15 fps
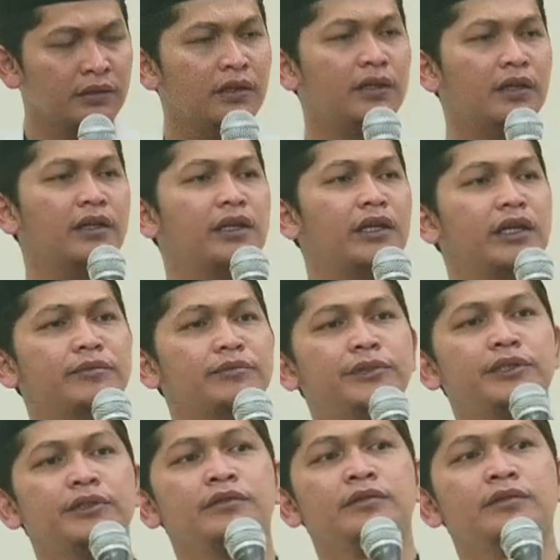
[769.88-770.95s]

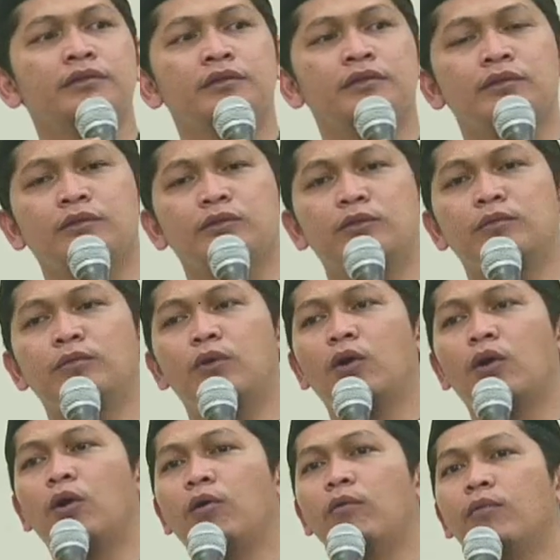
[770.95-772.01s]
alamin. Lu mau
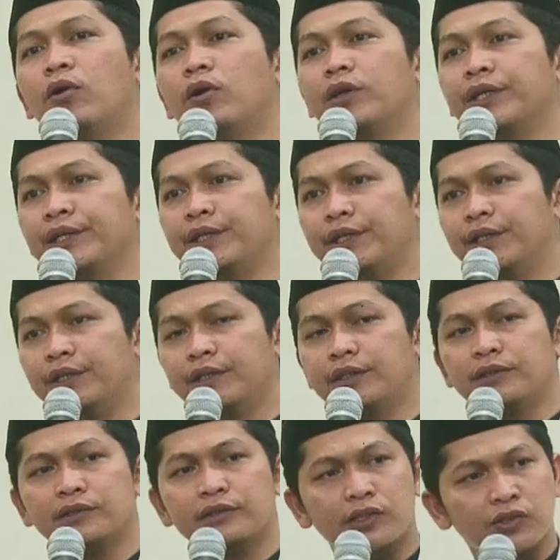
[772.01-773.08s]

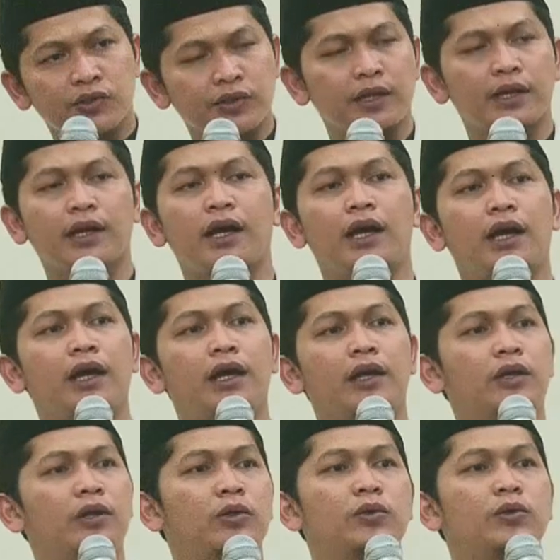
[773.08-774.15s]
ngomongin terserah,
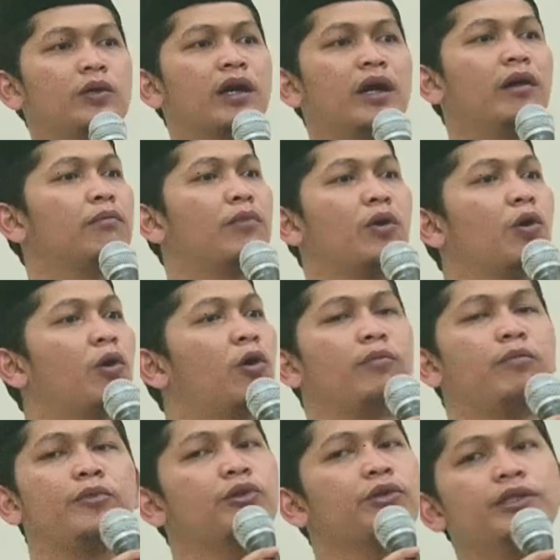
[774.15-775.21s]
lu nggak mau
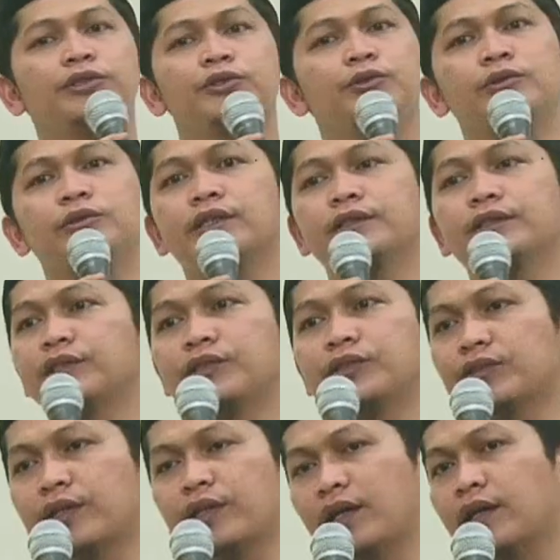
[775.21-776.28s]
ngomongin juga
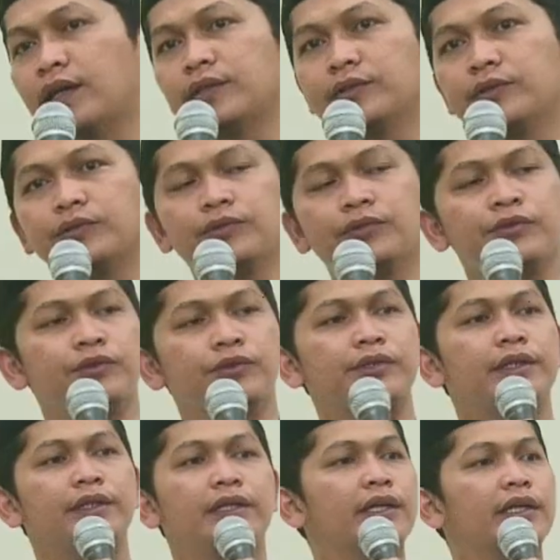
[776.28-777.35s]
terserah.
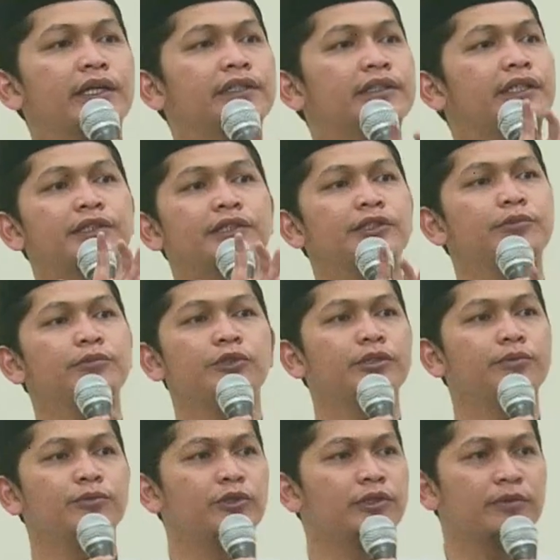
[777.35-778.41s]
Saya dengar tadi
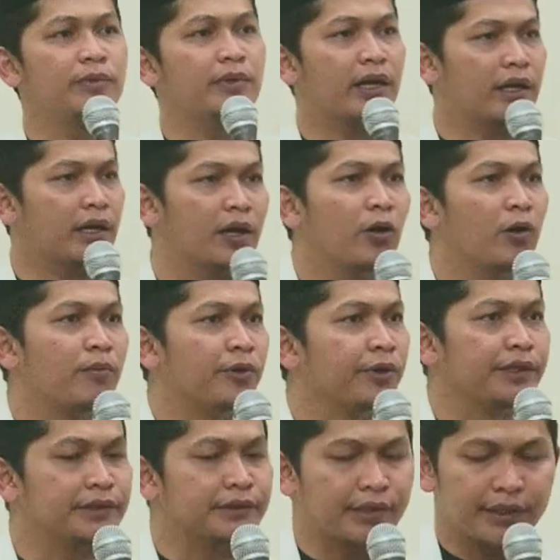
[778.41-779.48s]
ibu-ibu di belakang
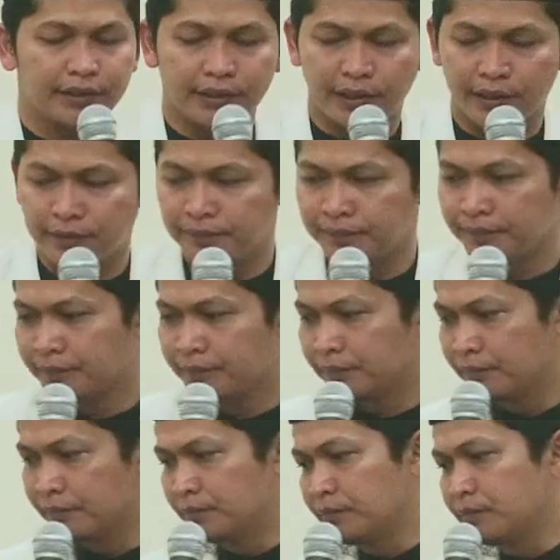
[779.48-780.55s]
ngomongin saya
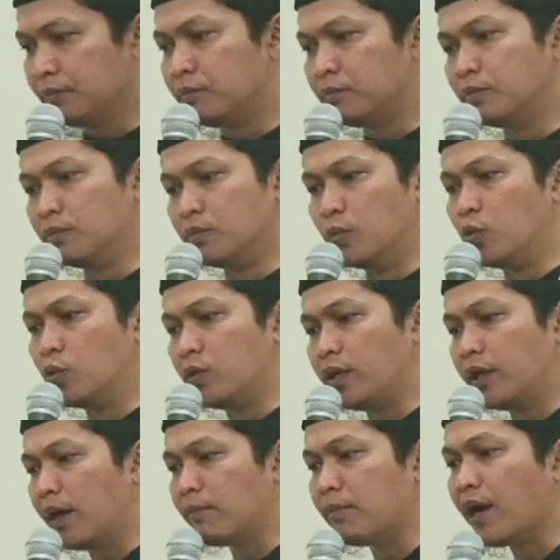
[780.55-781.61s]

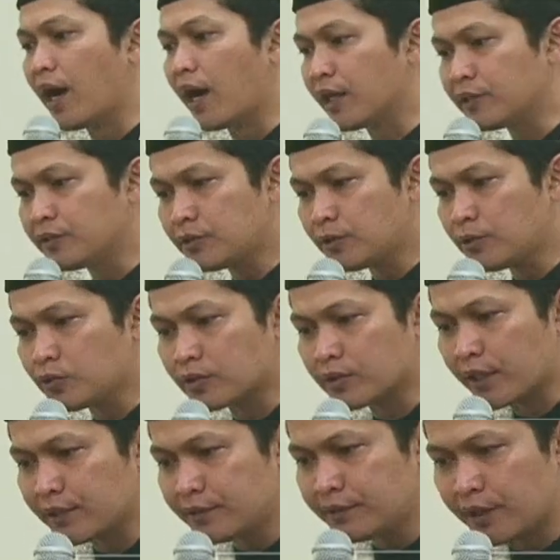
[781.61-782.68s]
muda banget sih
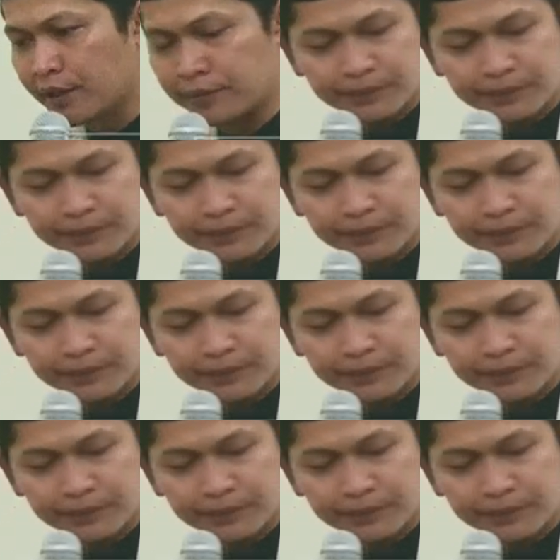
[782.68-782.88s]
ustadznya